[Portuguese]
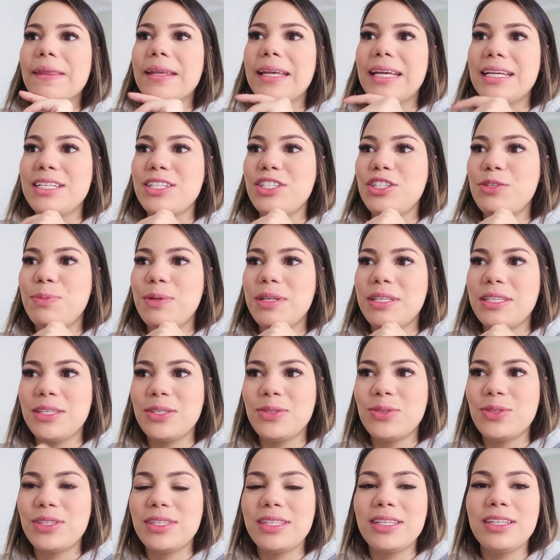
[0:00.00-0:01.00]
que a gente
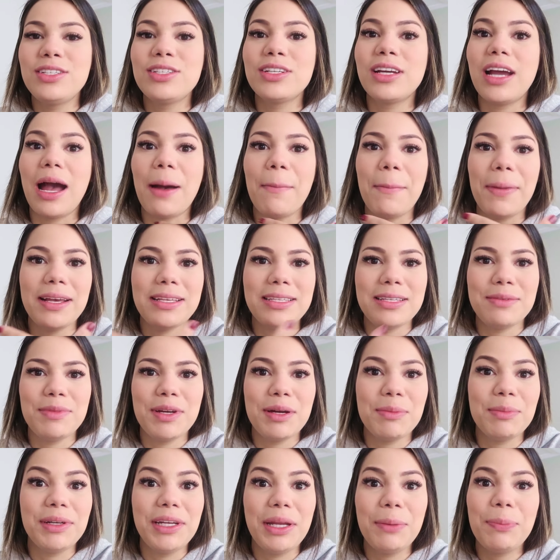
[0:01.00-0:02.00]
precisou se dedicar mais à
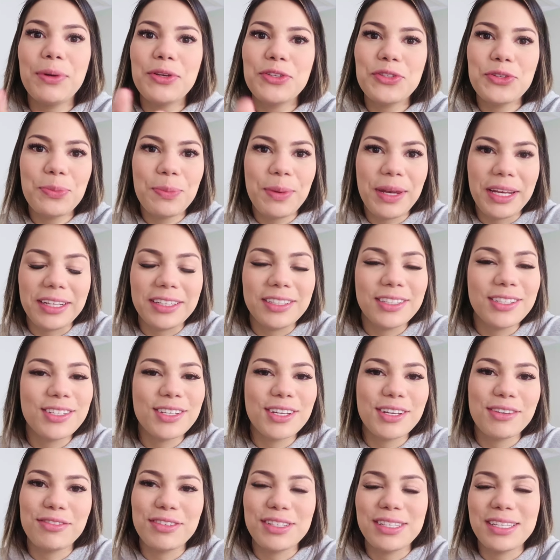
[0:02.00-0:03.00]
minha irmã, depois do
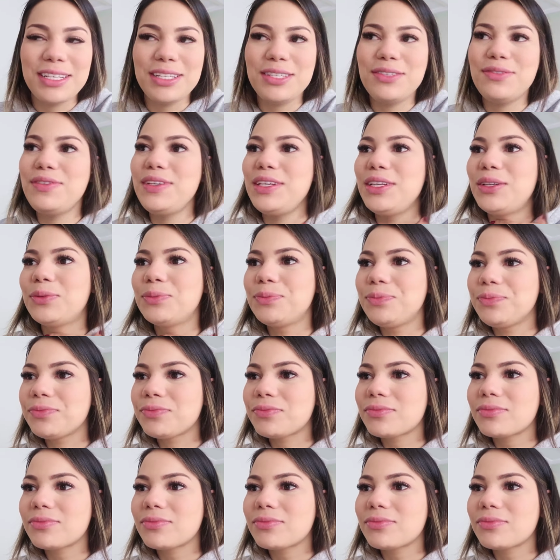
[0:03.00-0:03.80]
brinde que vocês viram.